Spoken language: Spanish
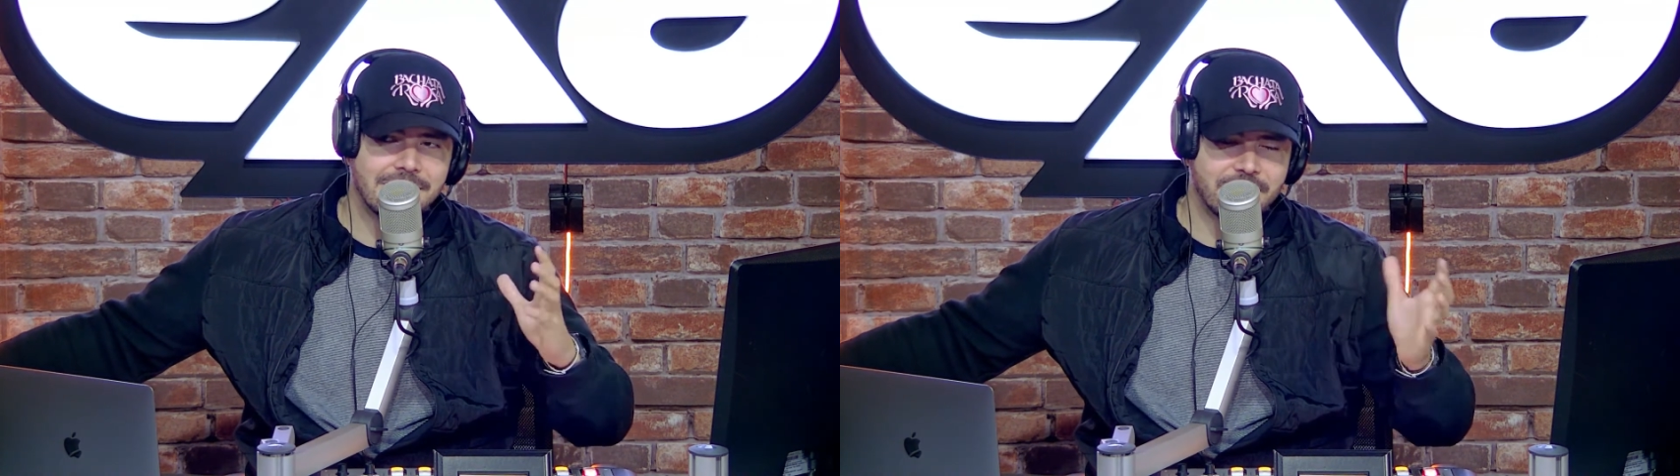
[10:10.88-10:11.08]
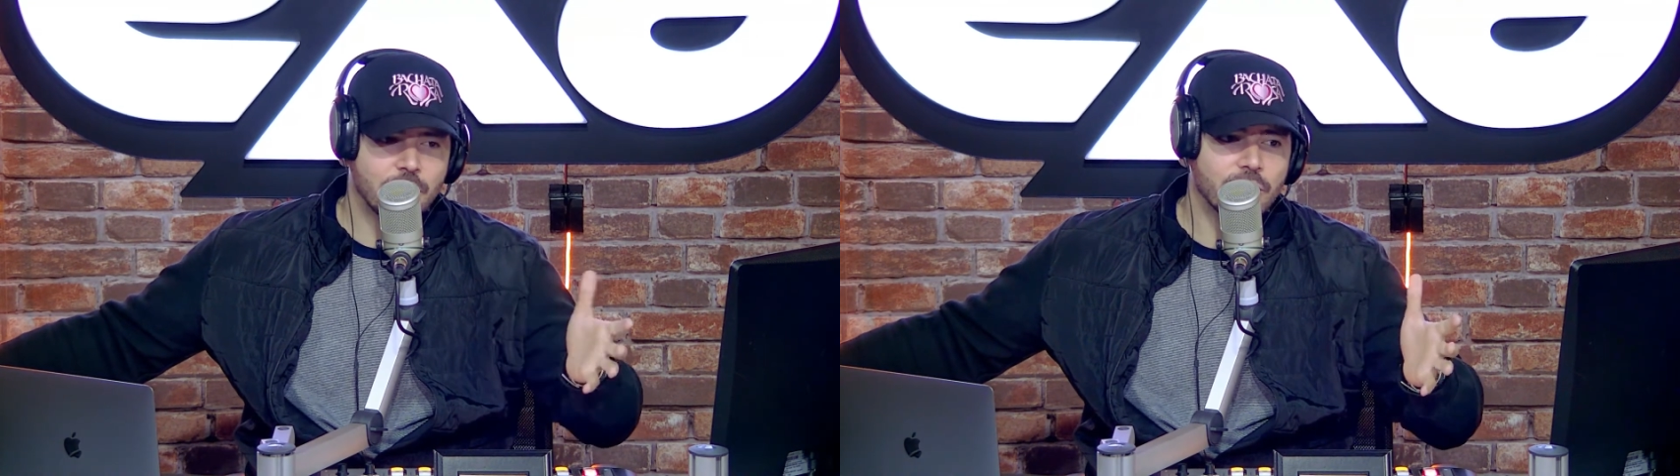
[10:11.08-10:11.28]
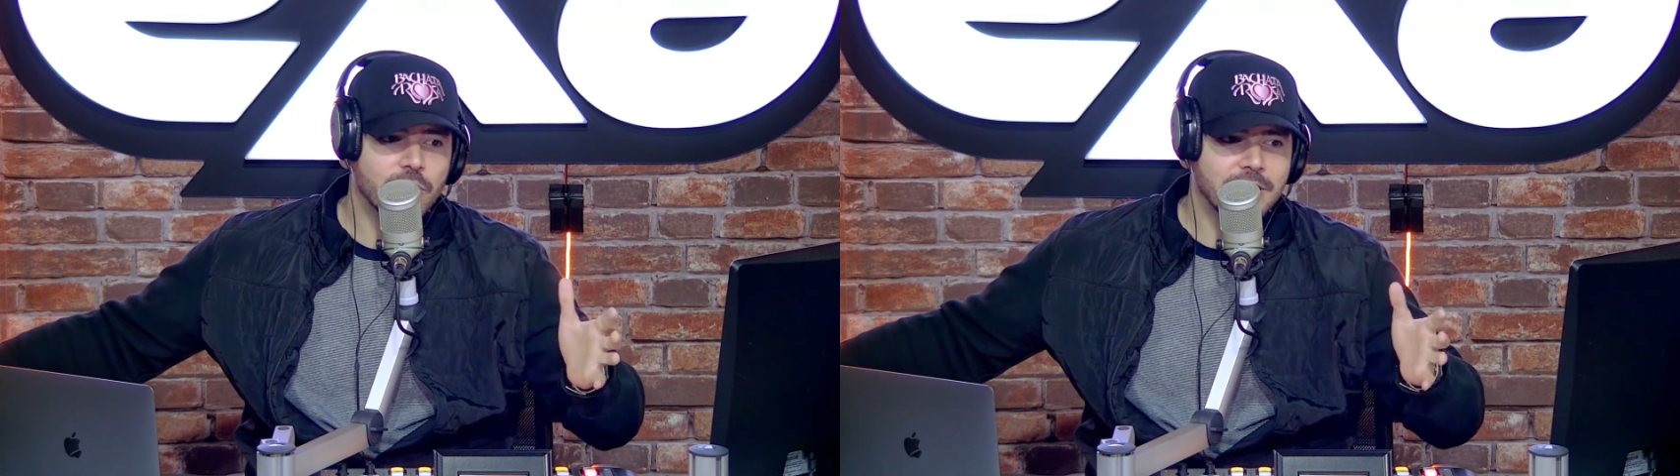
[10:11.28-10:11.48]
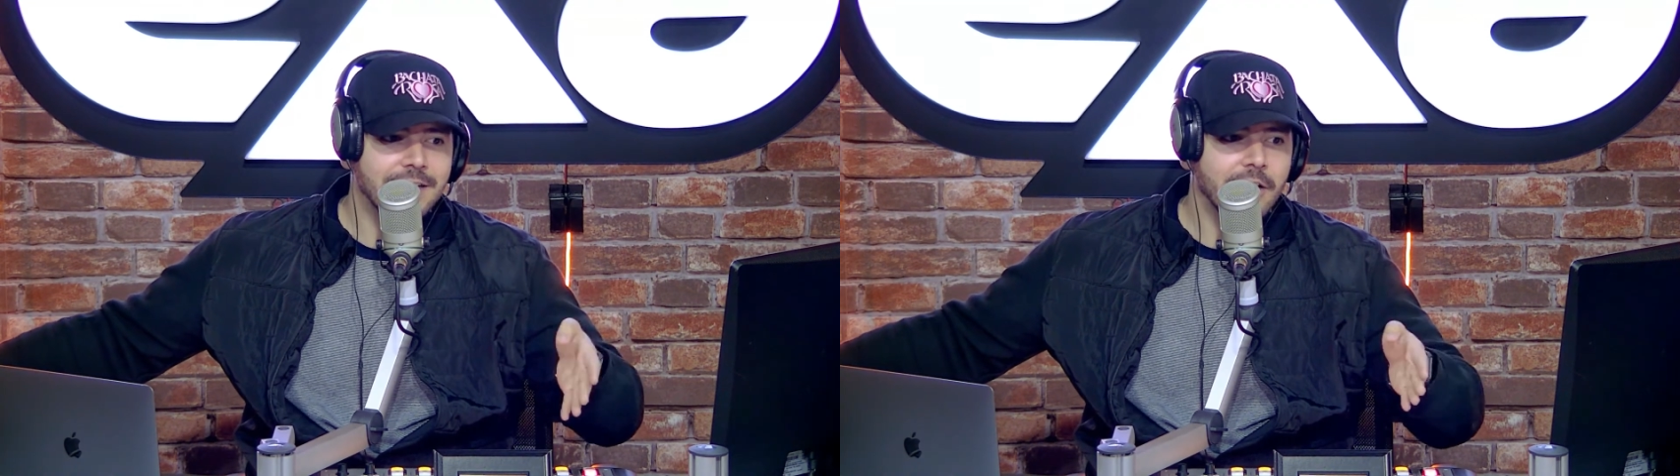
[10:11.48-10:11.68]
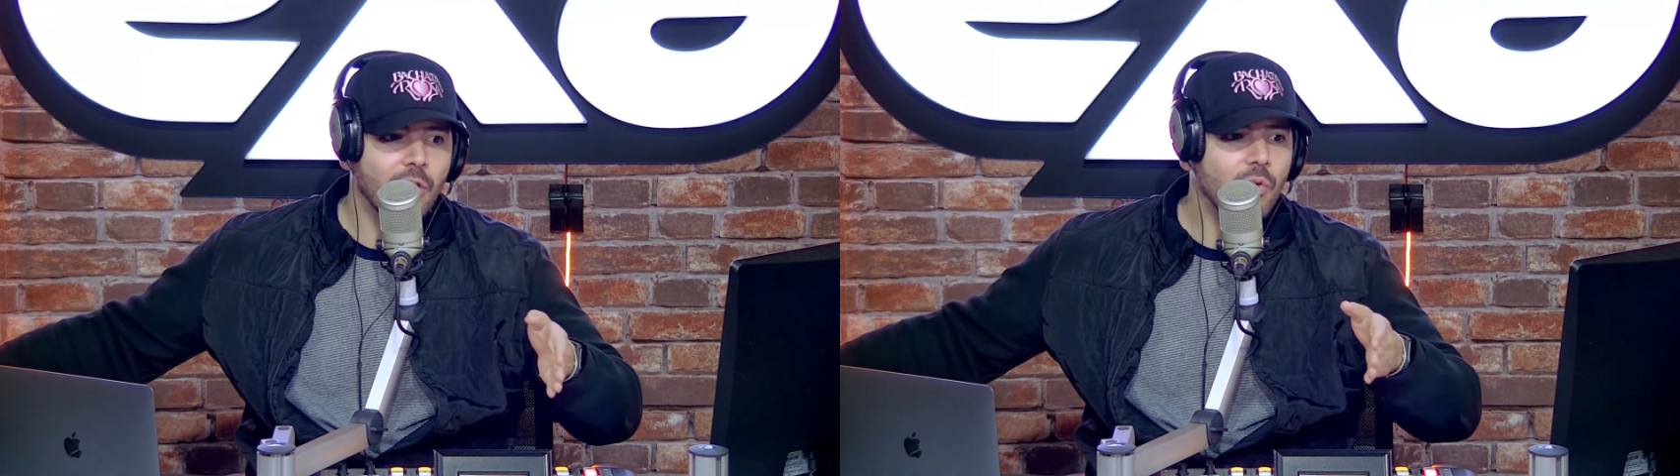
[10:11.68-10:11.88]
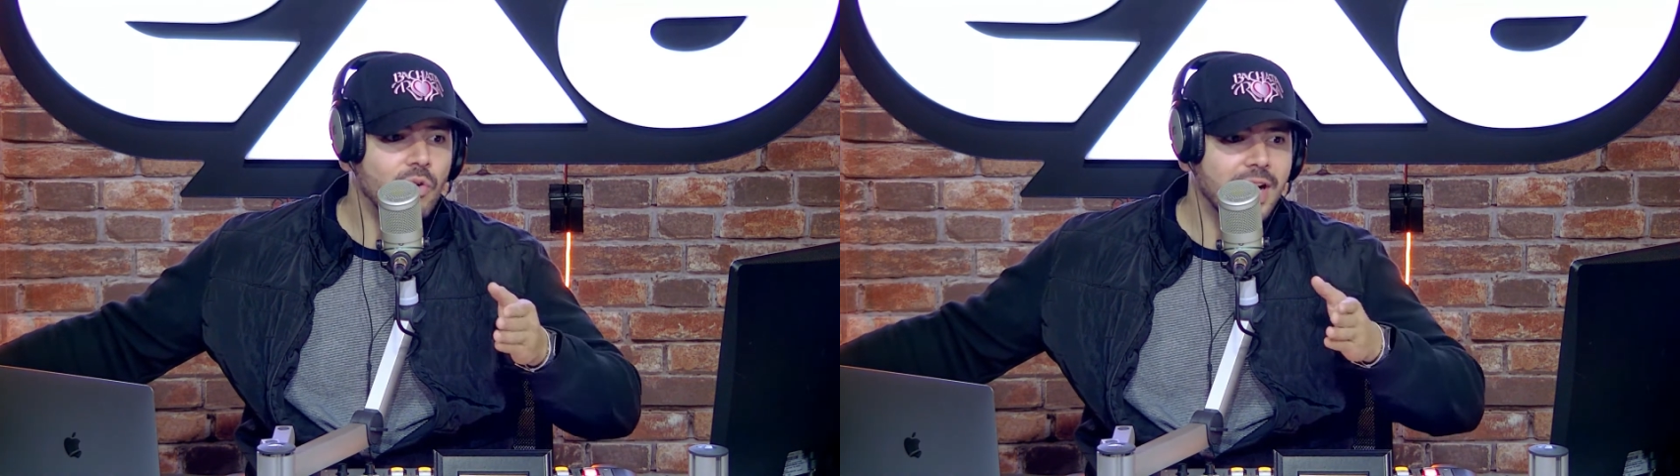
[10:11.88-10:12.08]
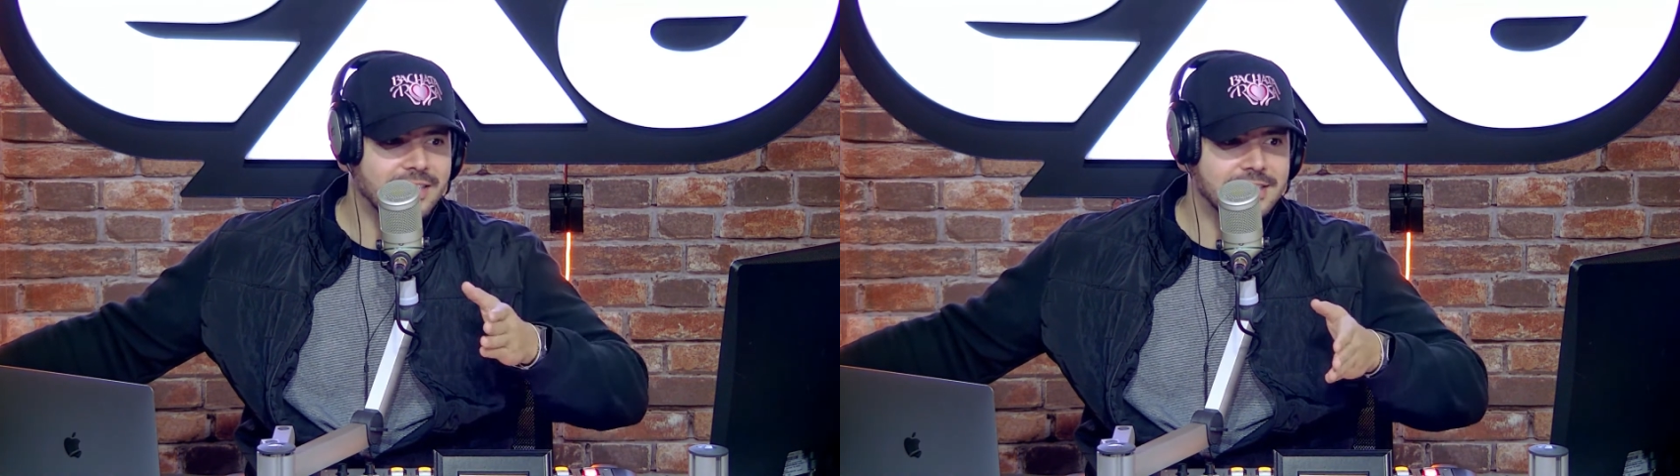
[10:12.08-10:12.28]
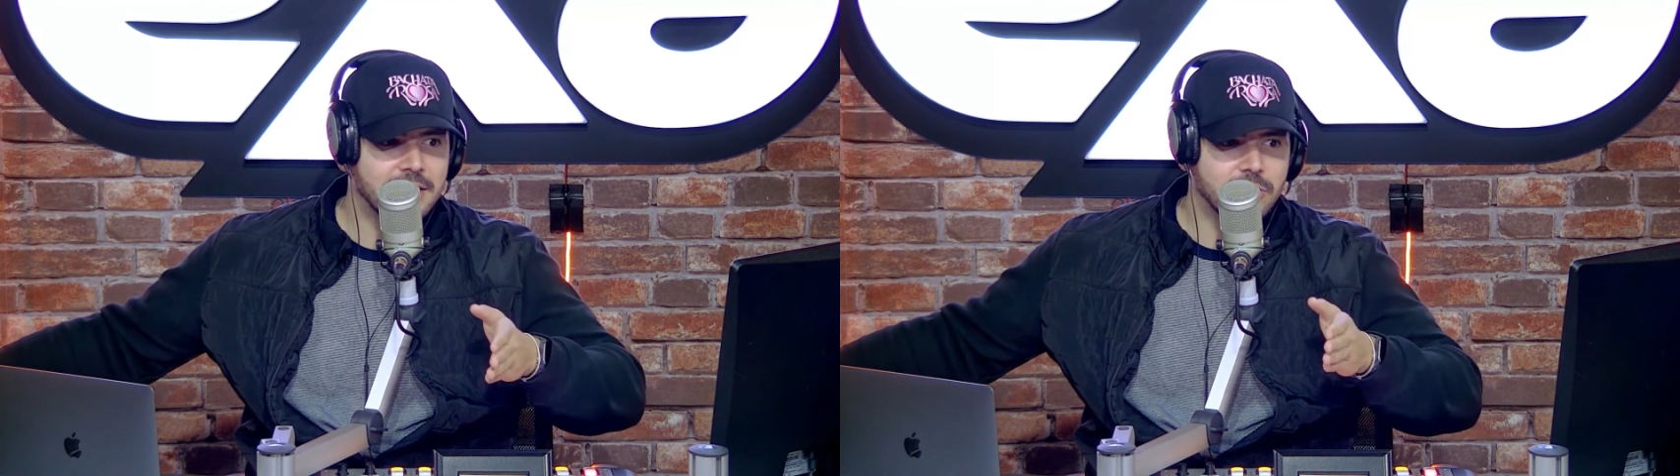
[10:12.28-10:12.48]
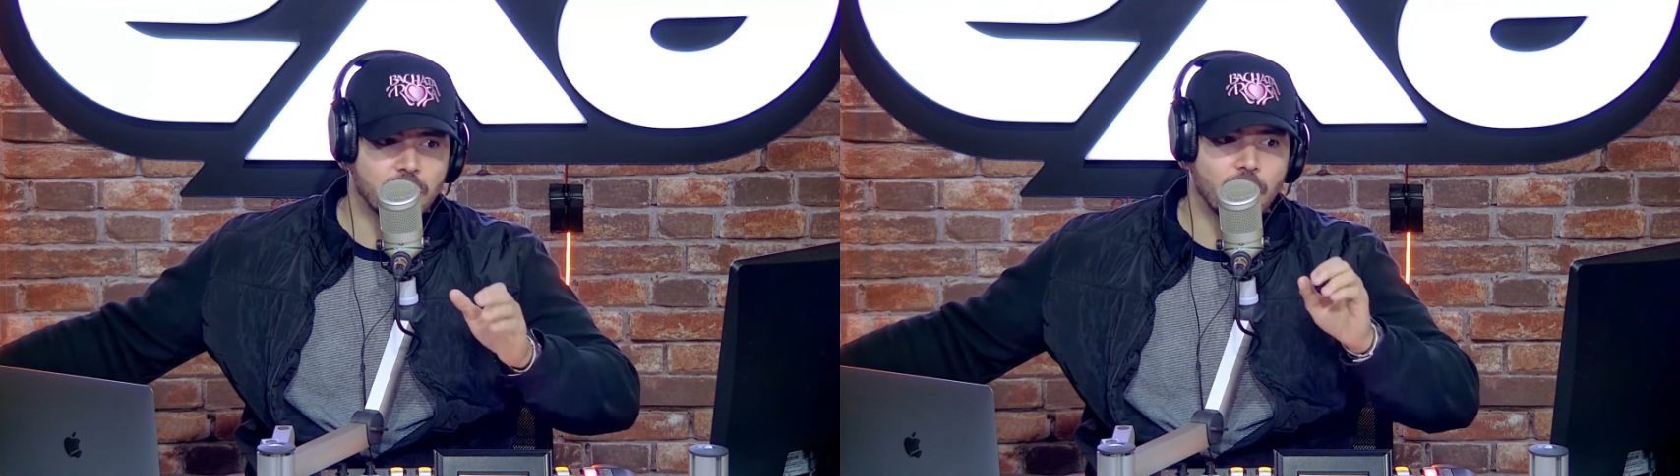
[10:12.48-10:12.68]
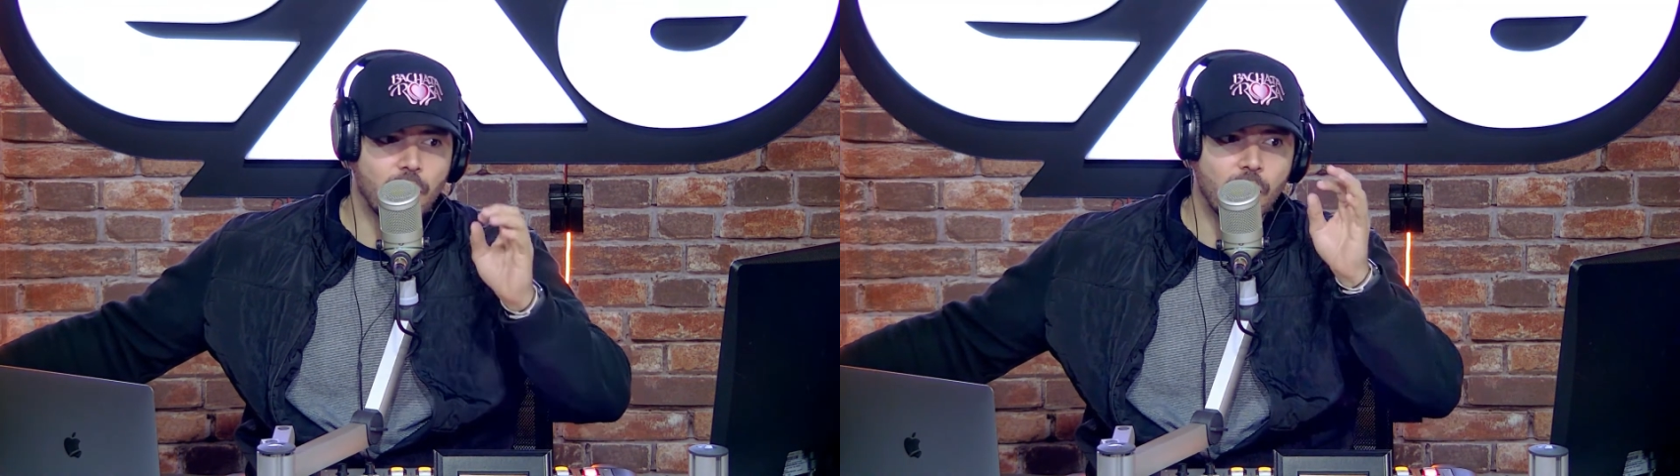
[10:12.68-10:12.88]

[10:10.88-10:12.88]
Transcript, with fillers: Tokio tiene un acento